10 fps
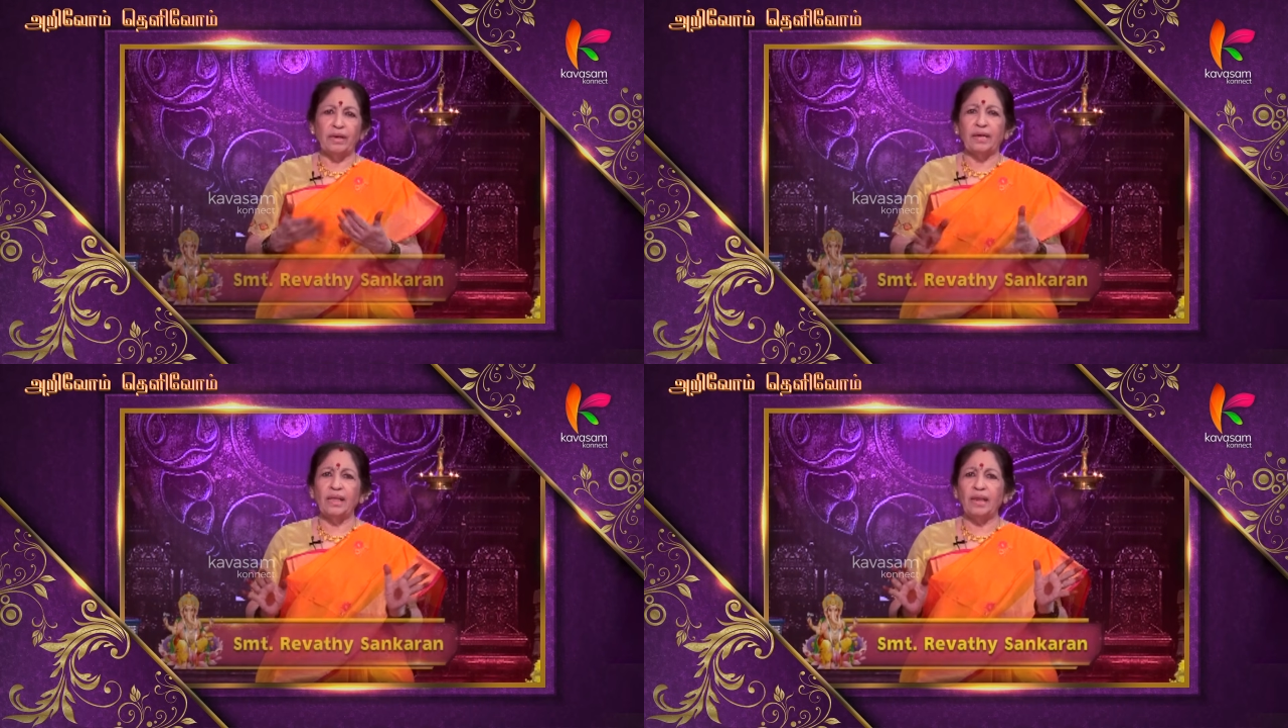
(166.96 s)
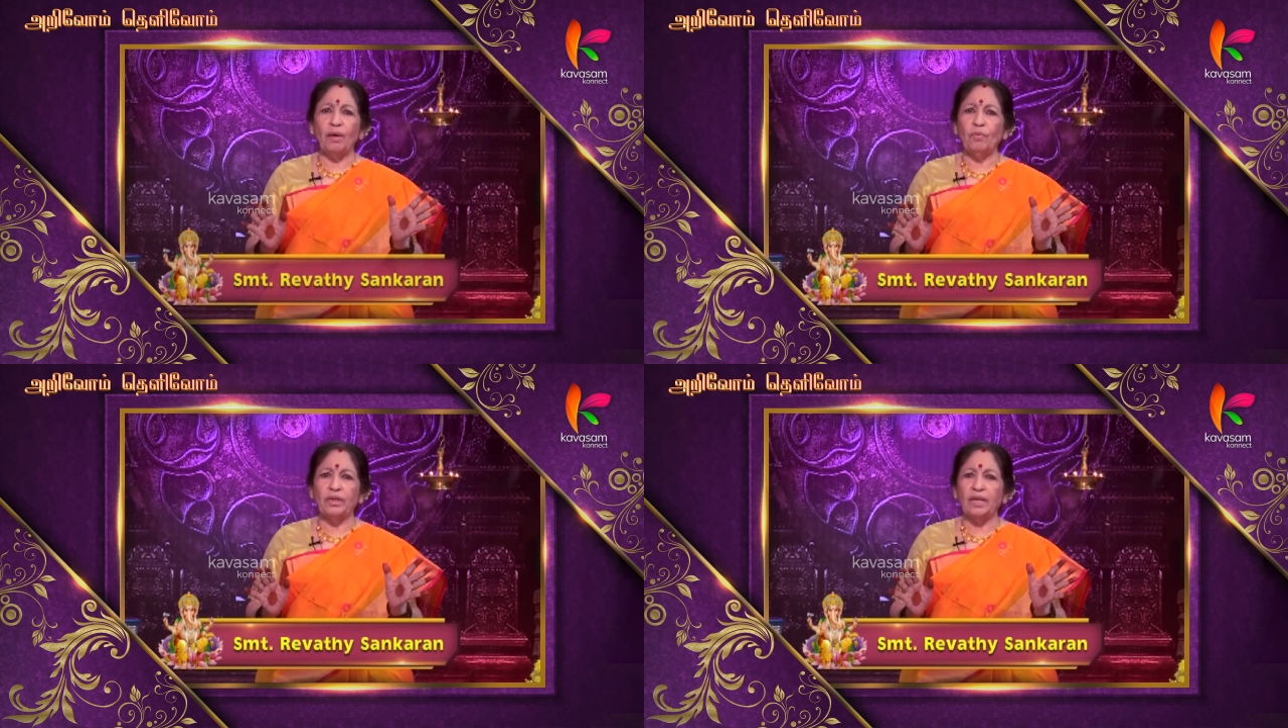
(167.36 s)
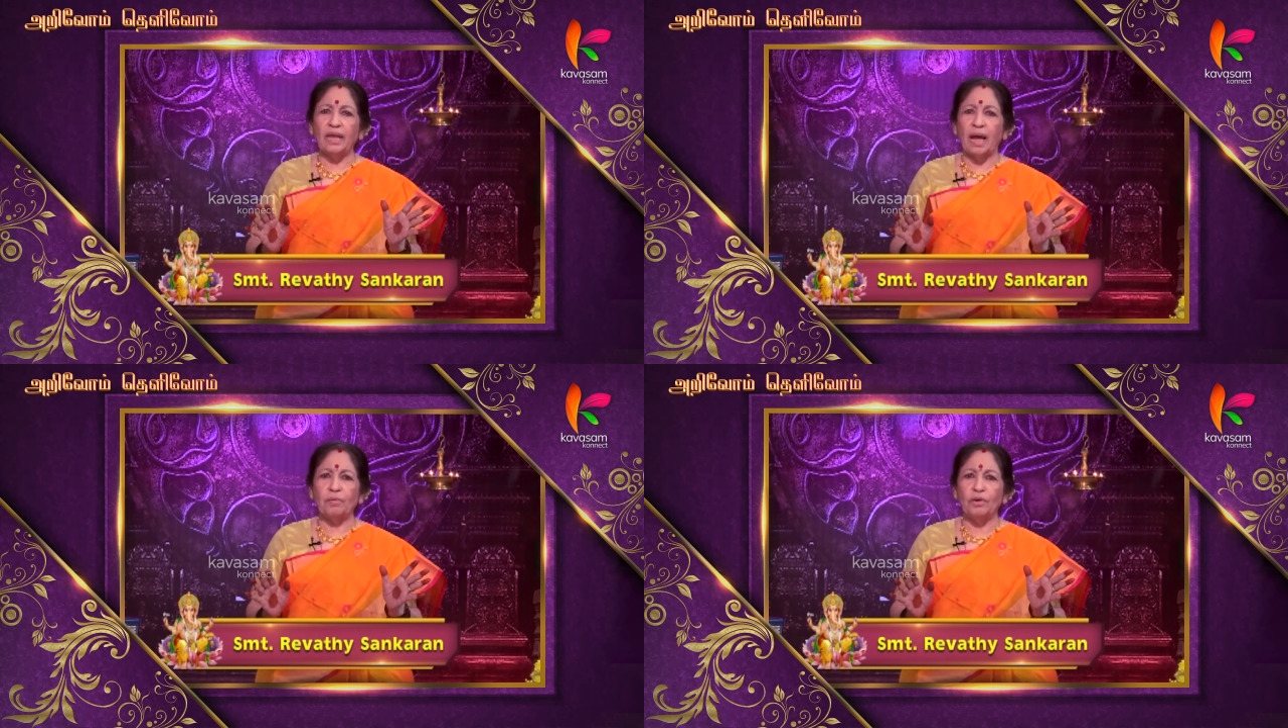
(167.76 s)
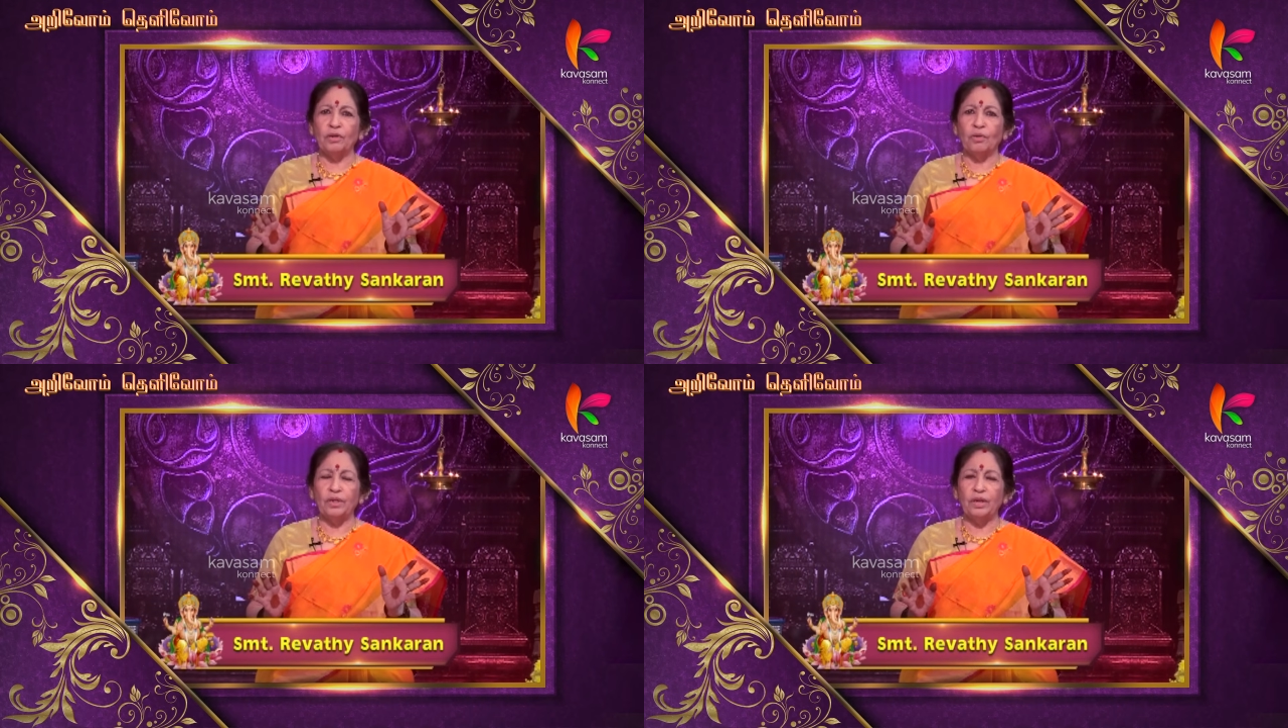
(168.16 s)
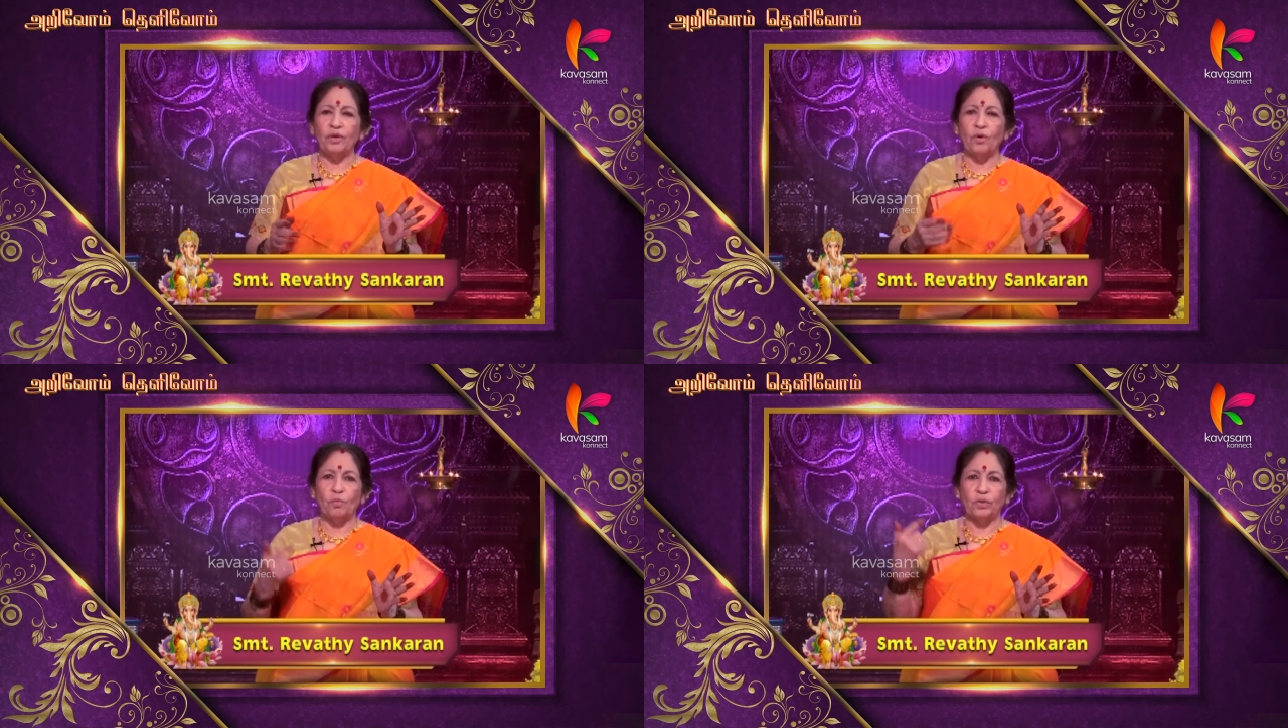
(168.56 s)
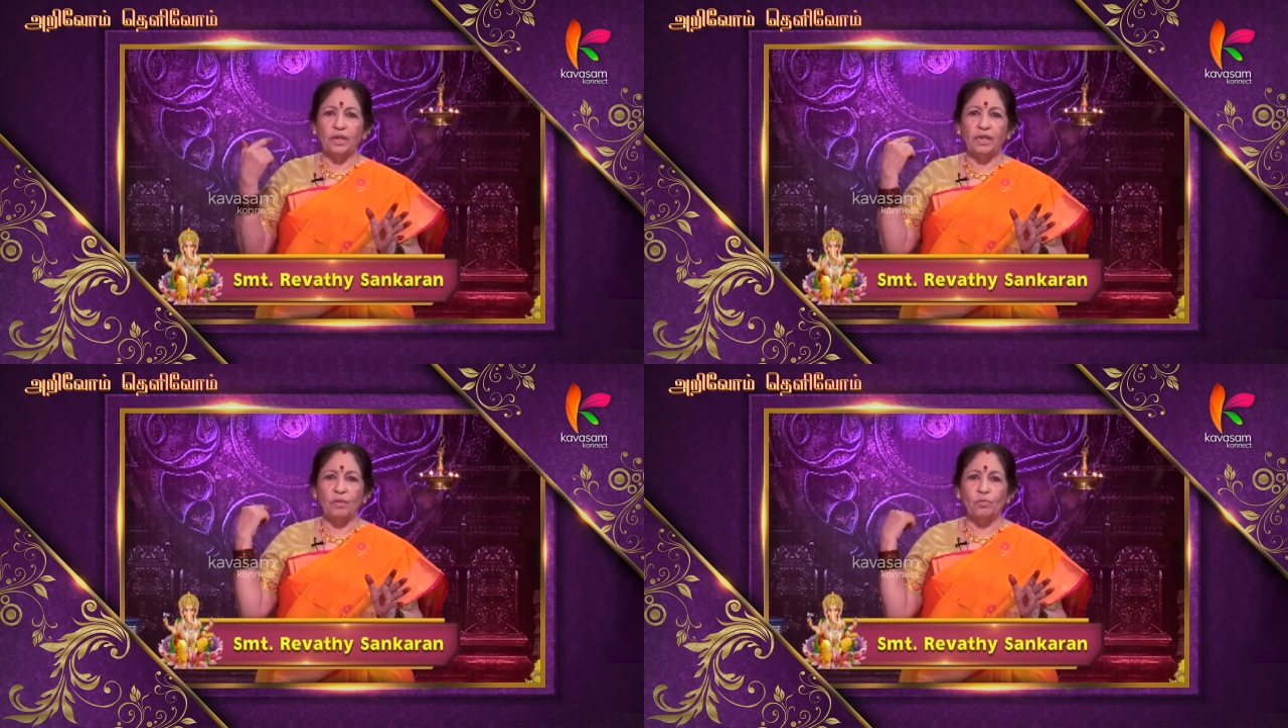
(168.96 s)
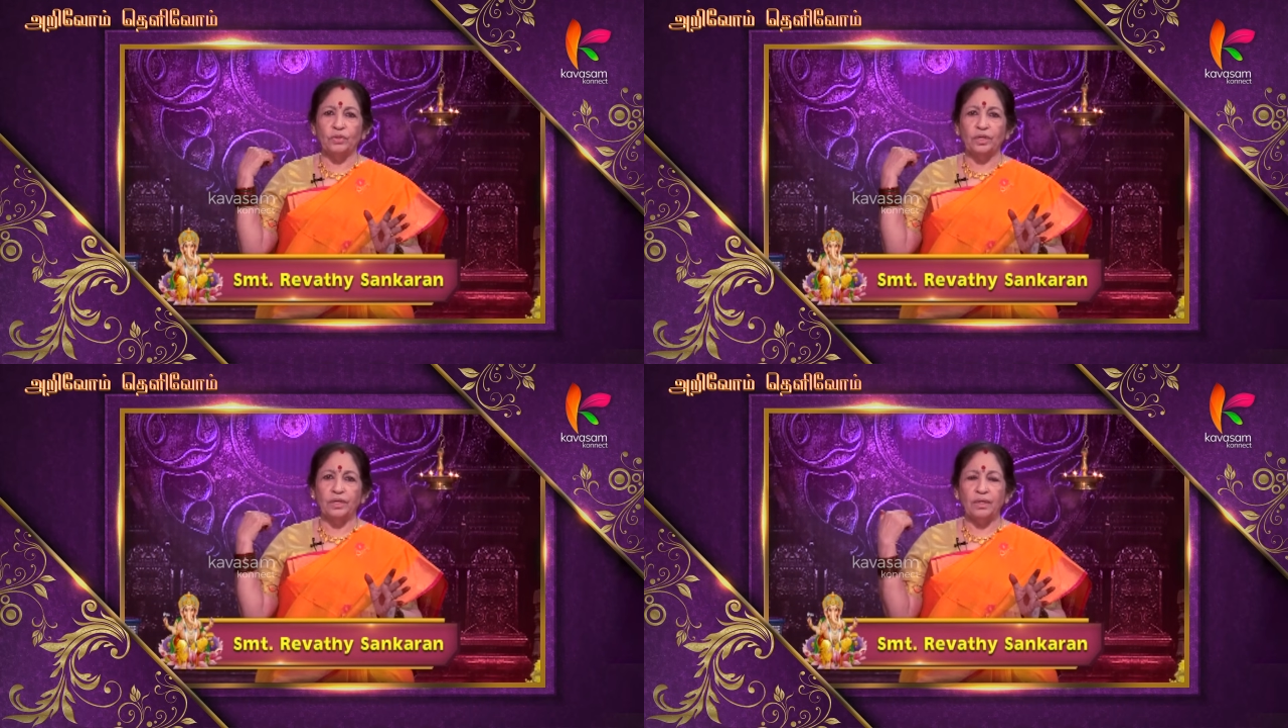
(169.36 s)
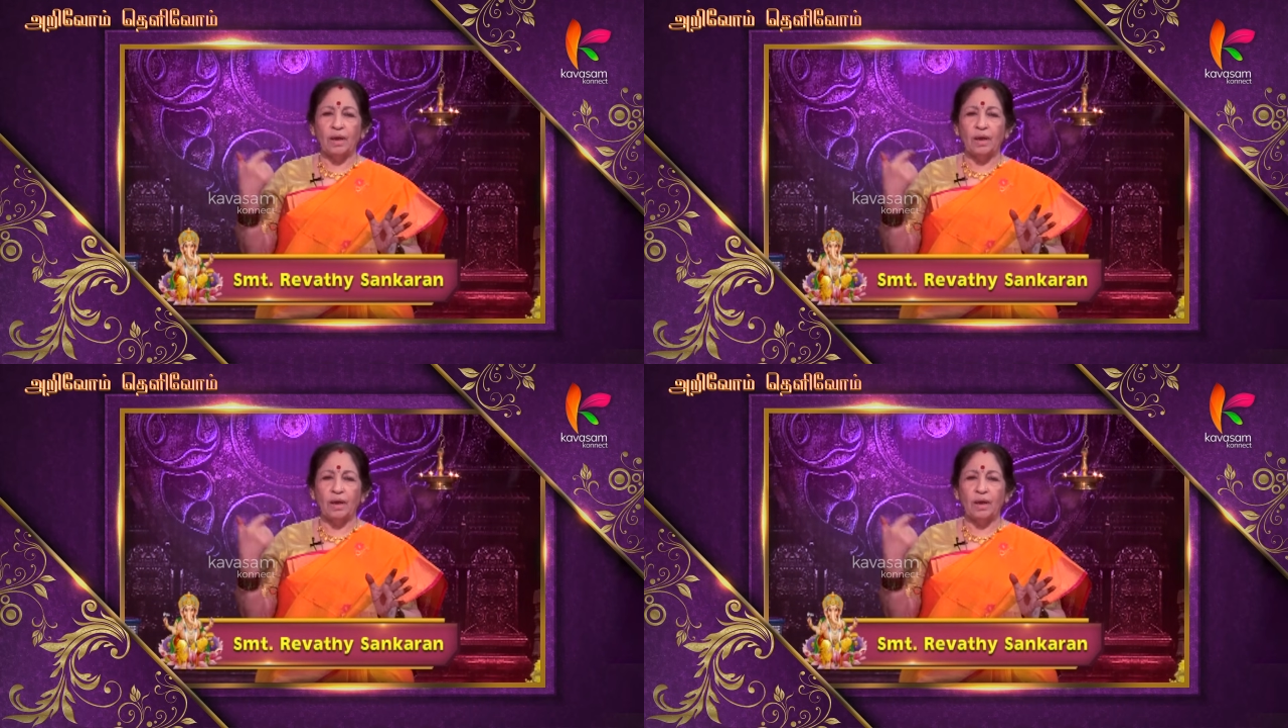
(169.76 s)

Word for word: எதெல்லாம் உங்களுக்கு ஞாபகம் இருக்கோ இல்லையோ முதல்ல முதுகு